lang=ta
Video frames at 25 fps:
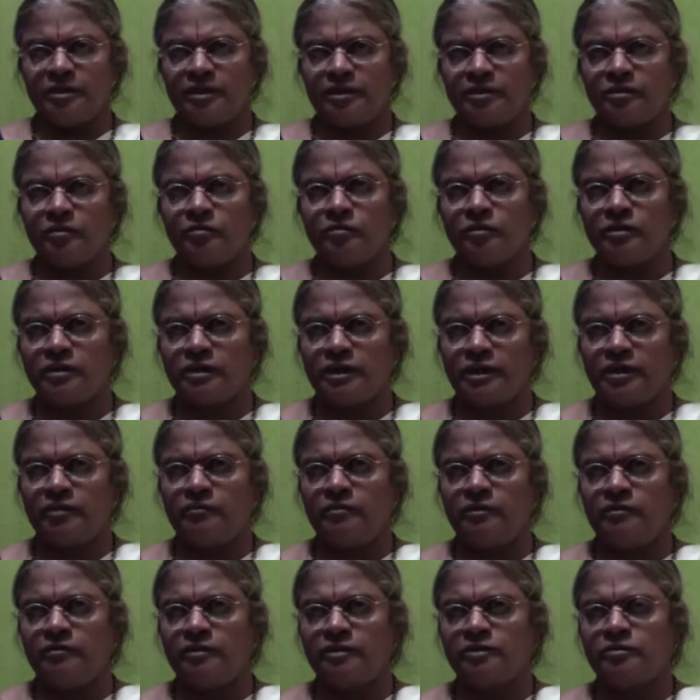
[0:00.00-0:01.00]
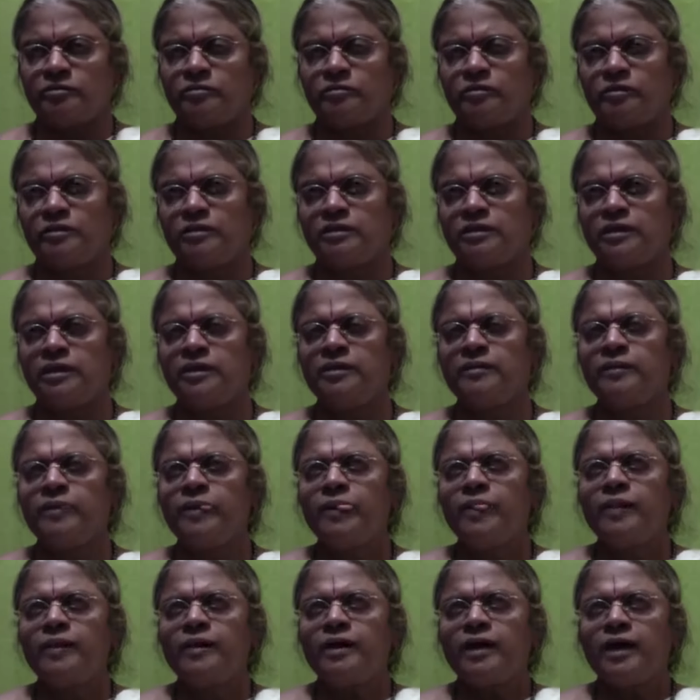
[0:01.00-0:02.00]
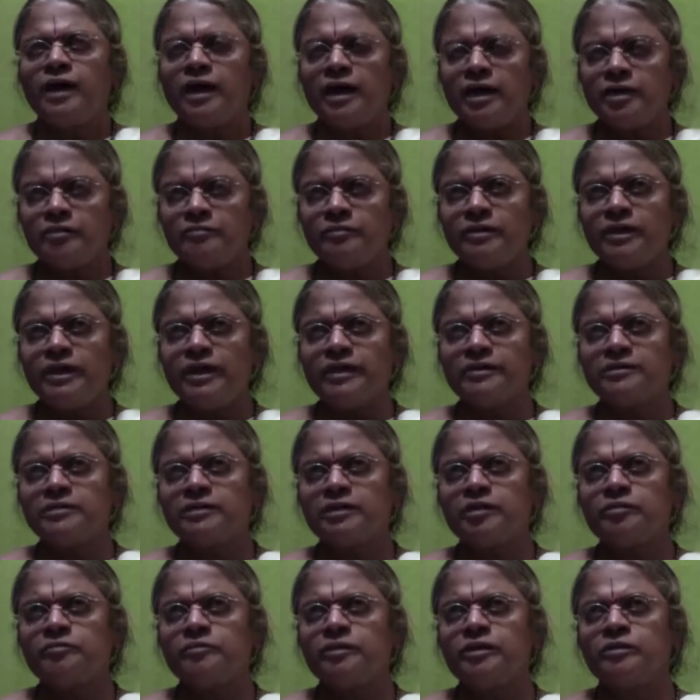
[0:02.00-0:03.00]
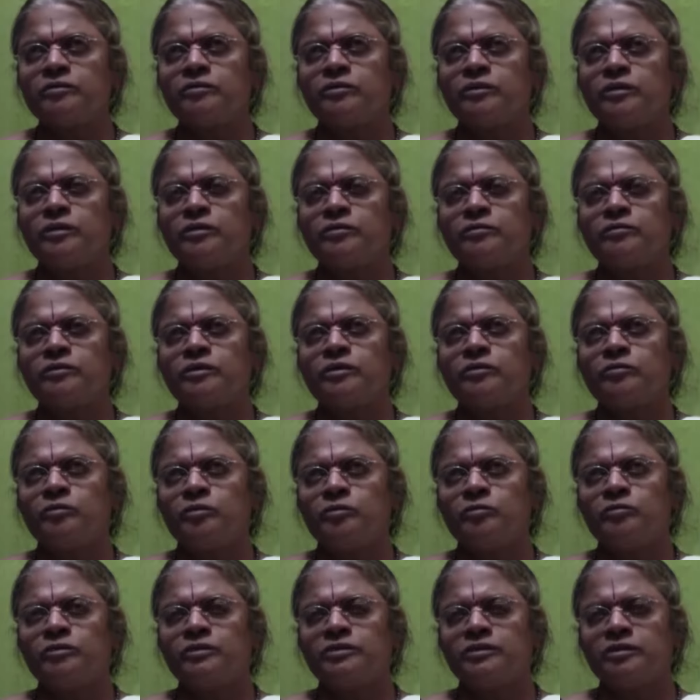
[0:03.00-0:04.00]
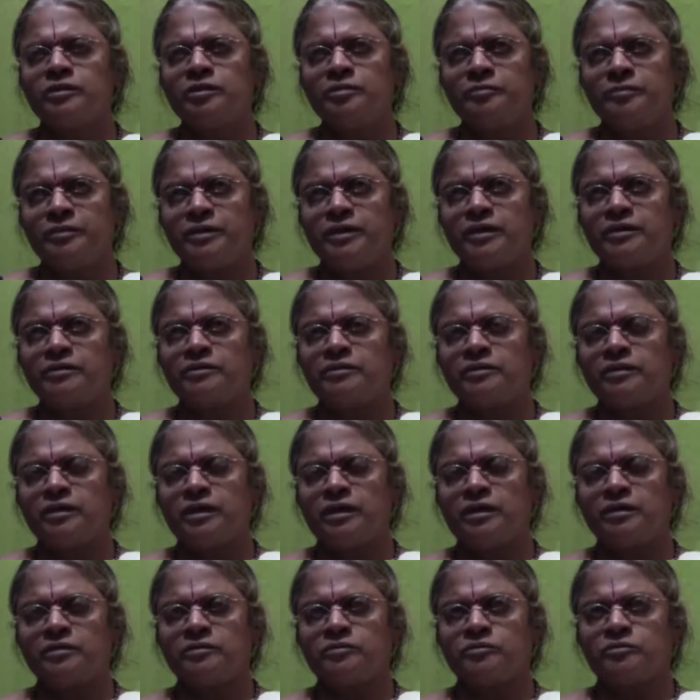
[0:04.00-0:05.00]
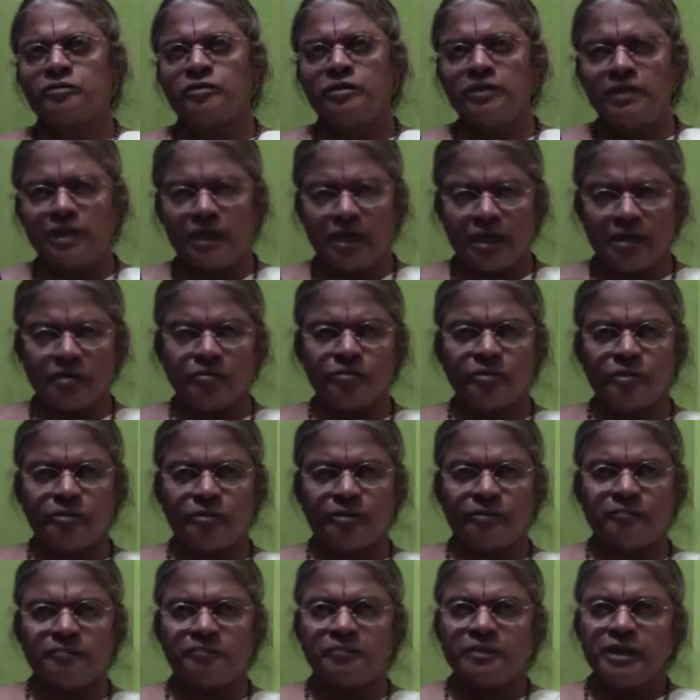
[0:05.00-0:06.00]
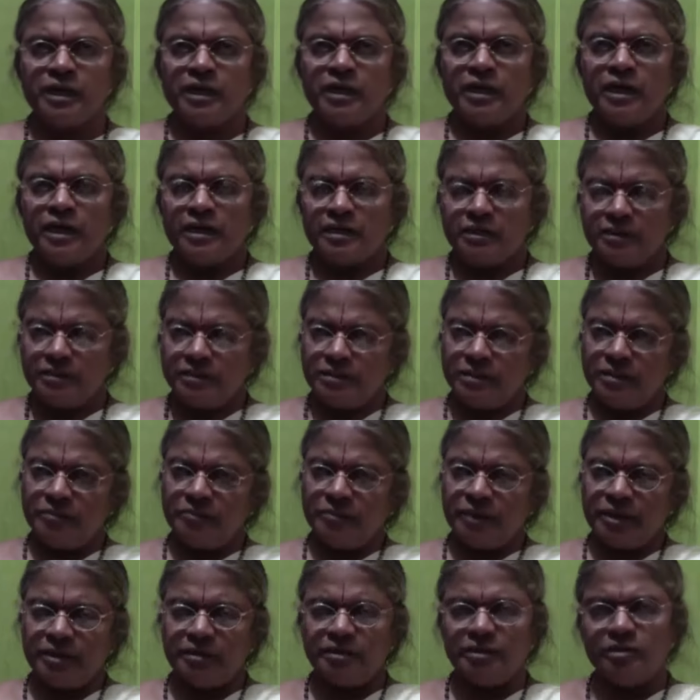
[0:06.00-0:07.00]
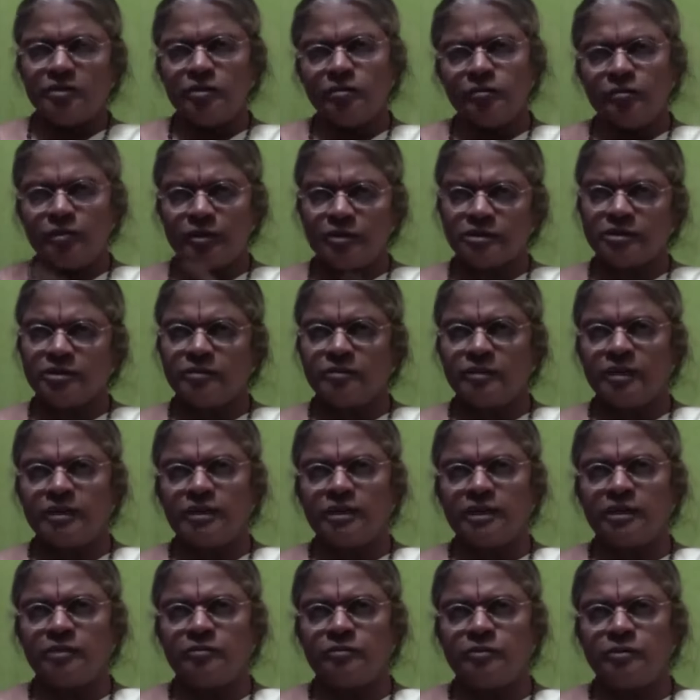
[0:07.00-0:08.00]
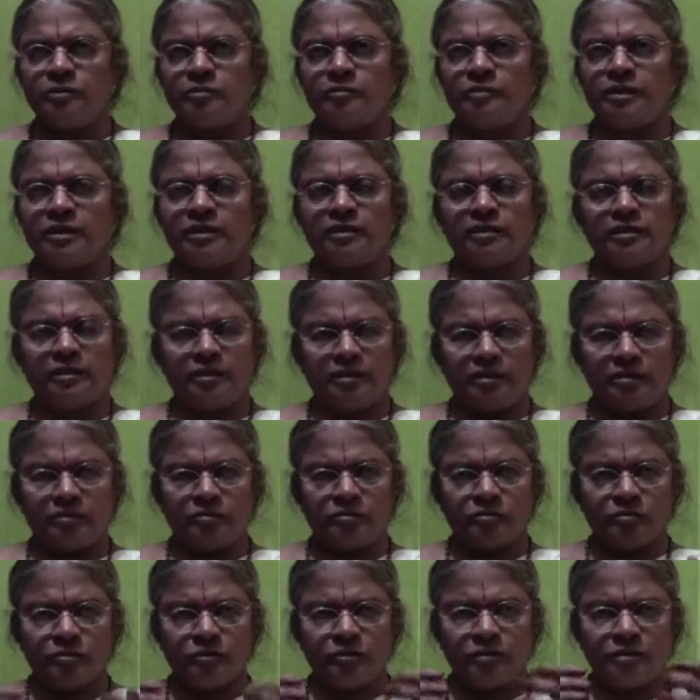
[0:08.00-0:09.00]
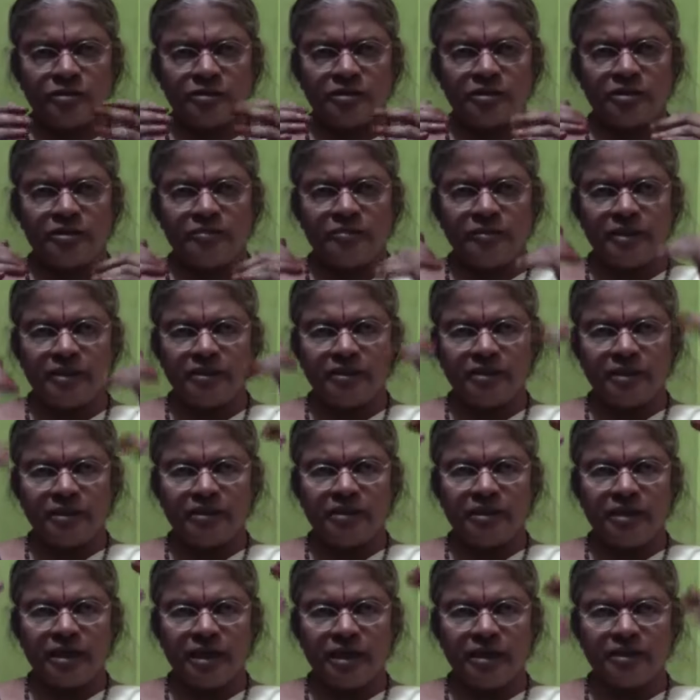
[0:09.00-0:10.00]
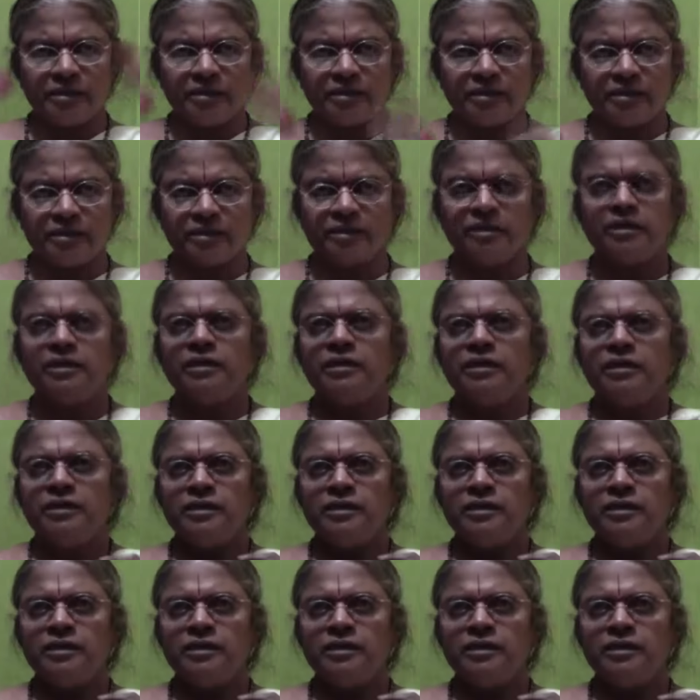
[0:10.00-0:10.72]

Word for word: அப்படிங்கிறத ஒரு நினைவில் வைத்துக் கொள்ளுங்கள் ஆன்ம யாத்திரை மேற்கொள்ளக்கூடிய ஒவ்வொருத்தரும் இப்போ நான் நான் சொன்ன அனுபவம் இந்த பகுதிக்கும் பொருத்தமான அனுபவமே நான் தோற்றி மெய்யடியார்க்கு